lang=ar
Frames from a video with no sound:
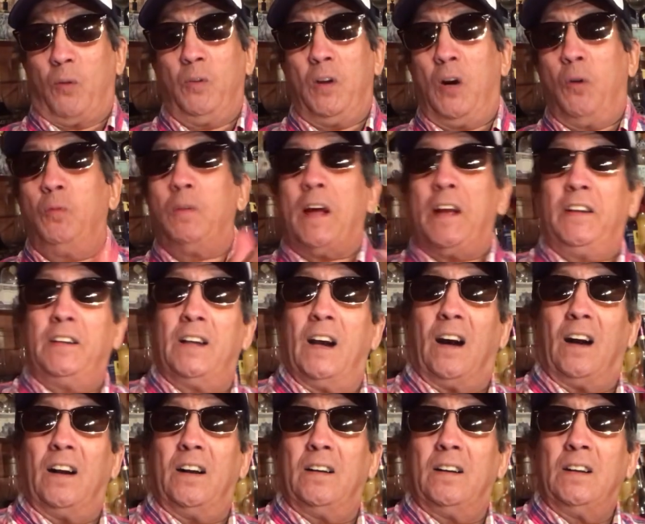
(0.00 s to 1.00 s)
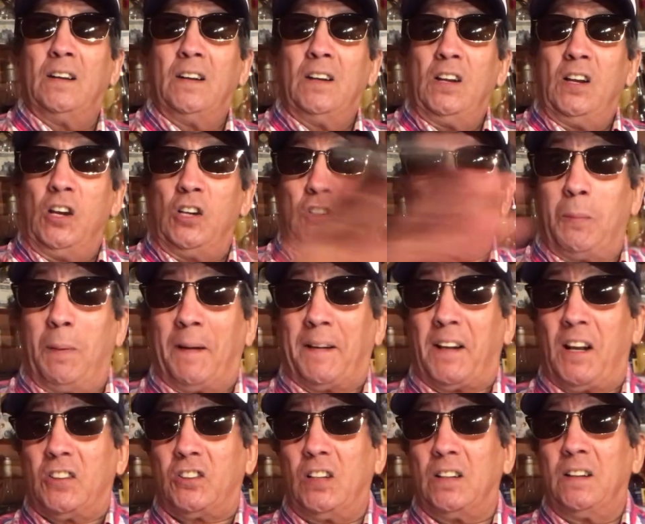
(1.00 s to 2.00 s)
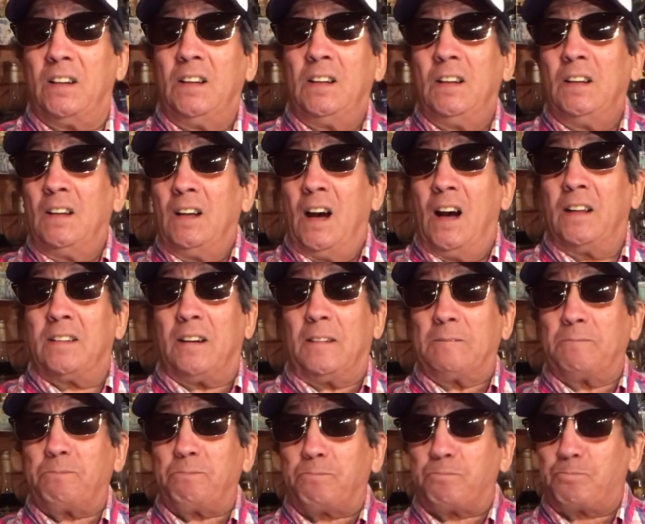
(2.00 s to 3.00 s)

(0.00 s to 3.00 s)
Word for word: ولا ولا هي عجبها الراجل هذا